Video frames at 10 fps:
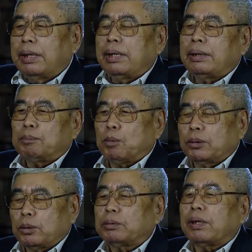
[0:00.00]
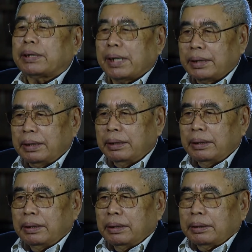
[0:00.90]
lên bổ sung cho tỉnh
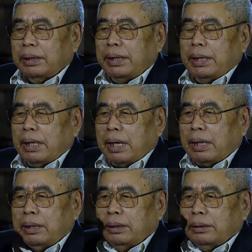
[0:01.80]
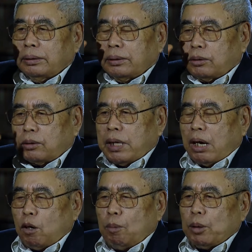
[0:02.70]
cho nên là
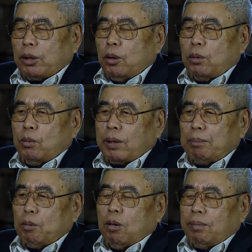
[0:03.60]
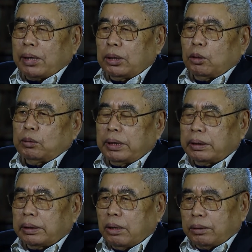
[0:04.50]
đã có một cái đội ngũ cán bộ và cái tổ
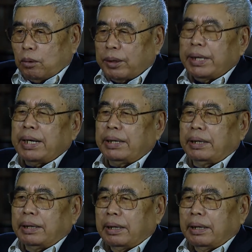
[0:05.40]
chức ổn định